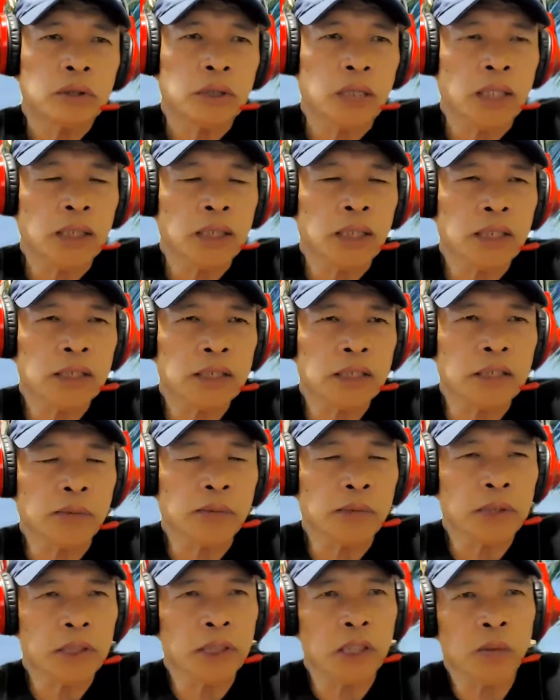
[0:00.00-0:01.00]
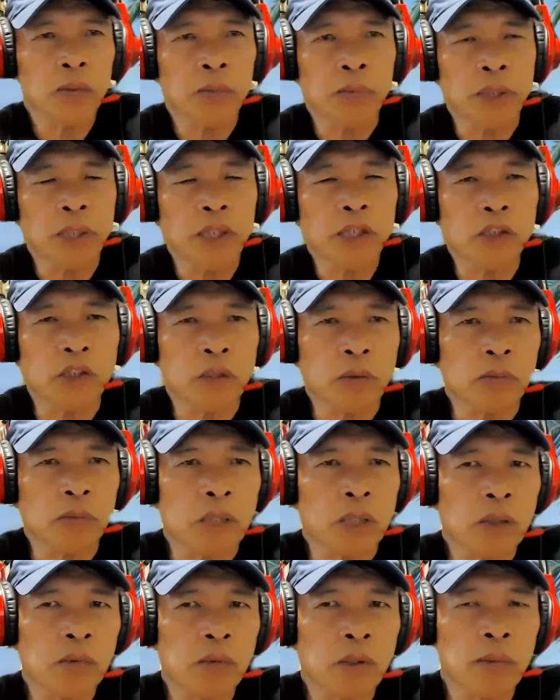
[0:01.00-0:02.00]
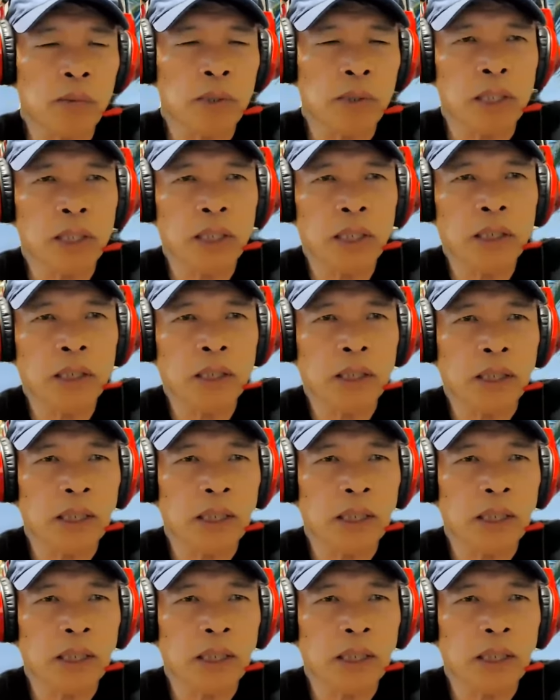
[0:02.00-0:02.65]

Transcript: tataas naman ng presyo ng mga bibilihin